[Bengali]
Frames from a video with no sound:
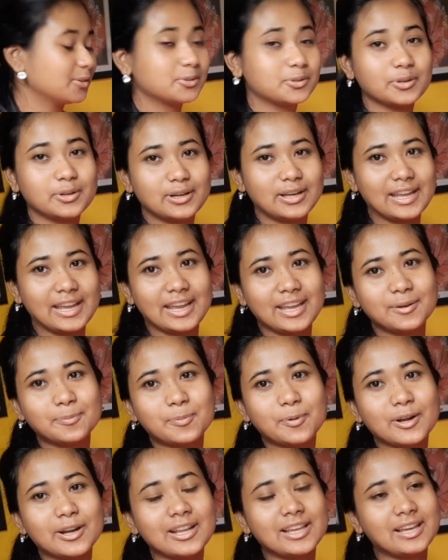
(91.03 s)
তো
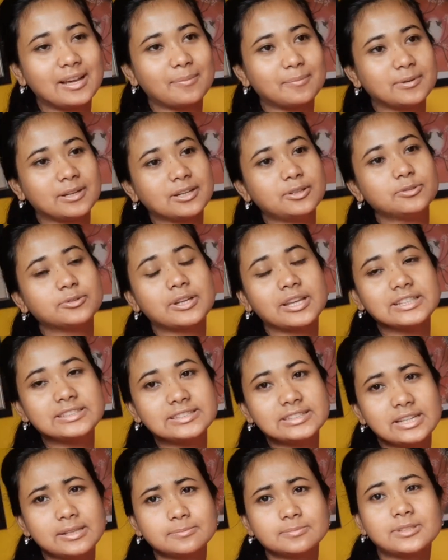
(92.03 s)
এরপরে আমরা
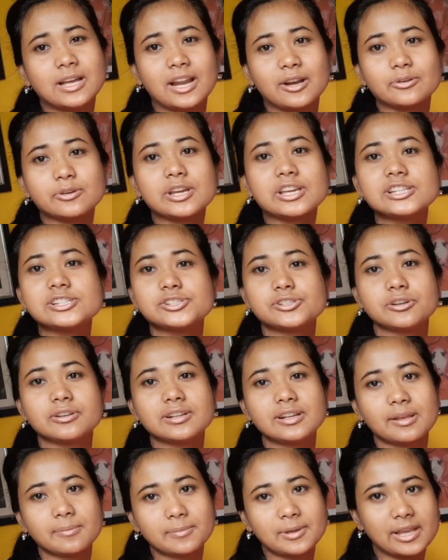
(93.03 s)
ঢুকেছিলাম দ্বারকেশ্বর
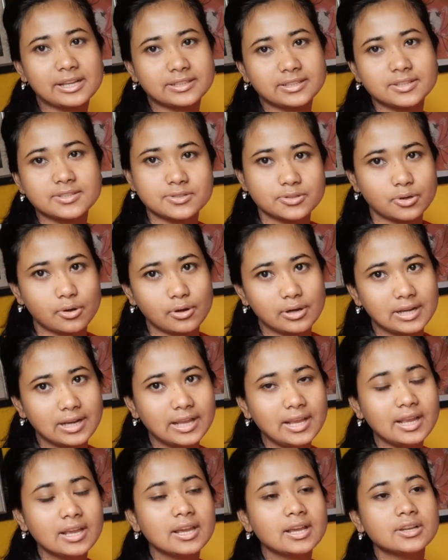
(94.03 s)
নামে একটা
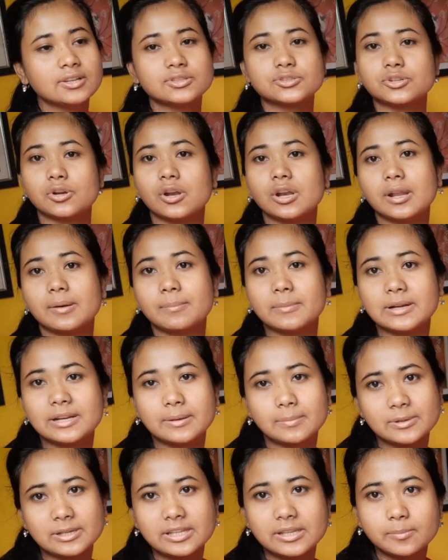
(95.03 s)
স্টলে স্টল নাম্বারটা
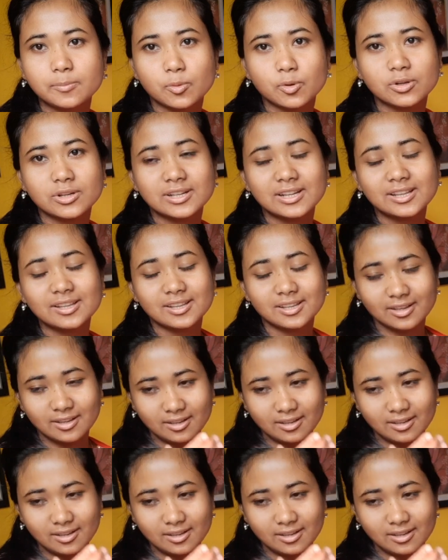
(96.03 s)
আমার ঠিক মনে নেই